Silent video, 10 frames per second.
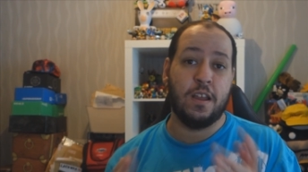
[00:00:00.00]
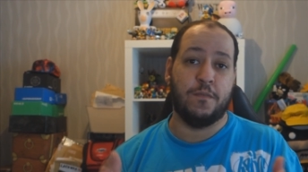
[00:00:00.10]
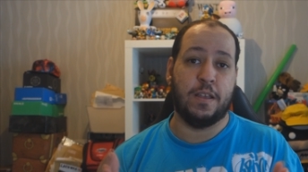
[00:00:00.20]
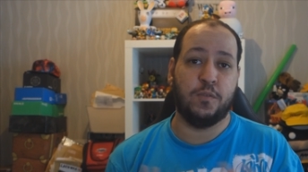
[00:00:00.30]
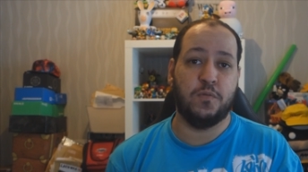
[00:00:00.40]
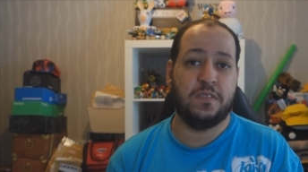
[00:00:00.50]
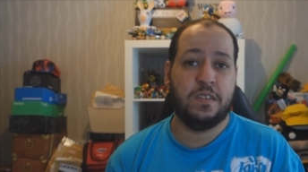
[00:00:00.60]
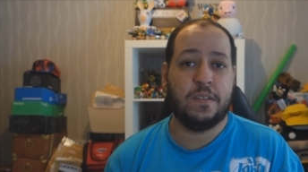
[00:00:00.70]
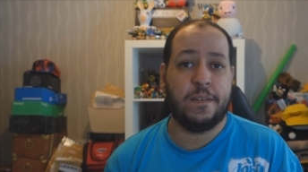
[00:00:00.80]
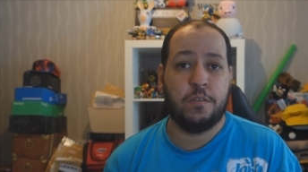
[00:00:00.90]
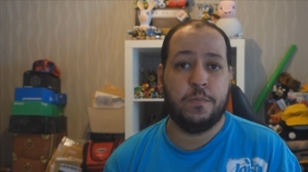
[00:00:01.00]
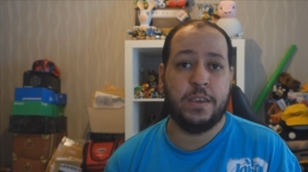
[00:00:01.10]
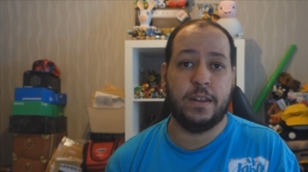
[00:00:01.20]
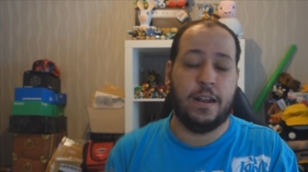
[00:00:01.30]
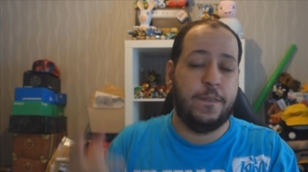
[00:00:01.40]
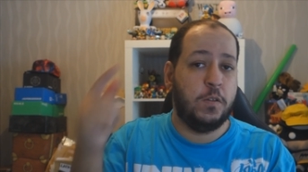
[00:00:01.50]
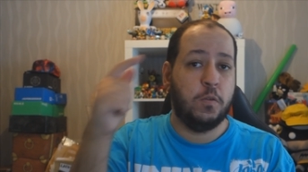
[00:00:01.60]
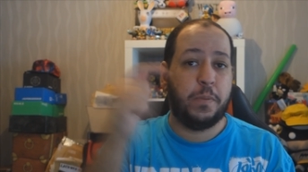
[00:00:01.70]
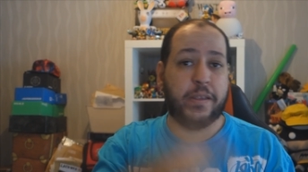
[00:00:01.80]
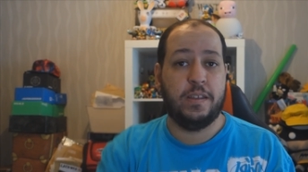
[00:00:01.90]
De toute façon, si vous avez suivi la
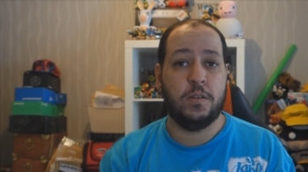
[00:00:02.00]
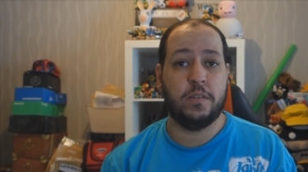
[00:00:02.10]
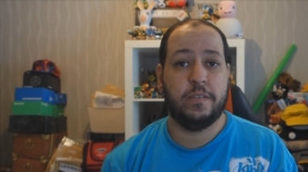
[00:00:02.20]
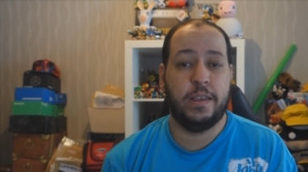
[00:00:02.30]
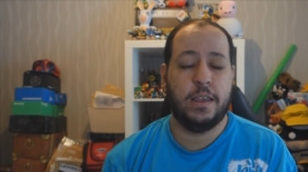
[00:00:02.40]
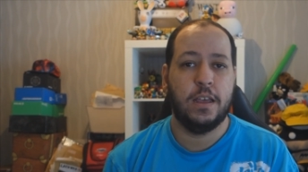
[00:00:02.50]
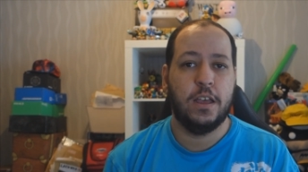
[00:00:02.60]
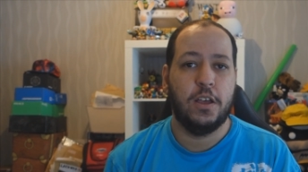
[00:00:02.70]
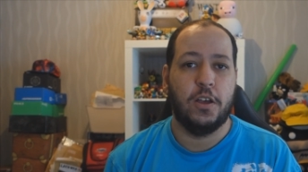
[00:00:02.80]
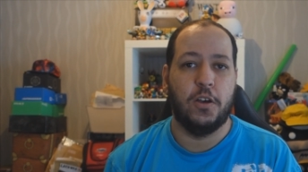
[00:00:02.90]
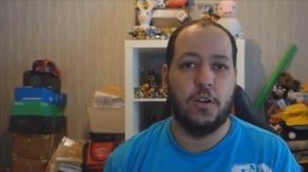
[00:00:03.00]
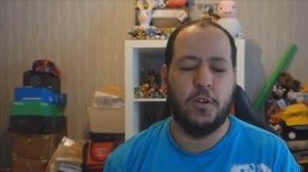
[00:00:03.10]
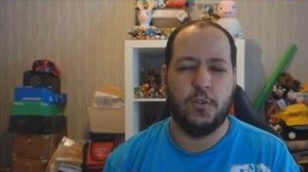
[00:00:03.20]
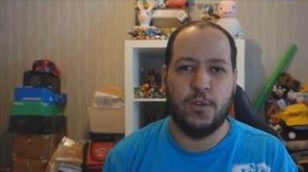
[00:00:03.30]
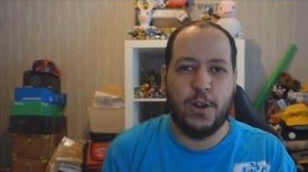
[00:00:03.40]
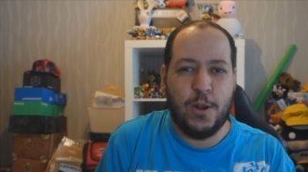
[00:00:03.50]
vidéo précédente, c'est euh,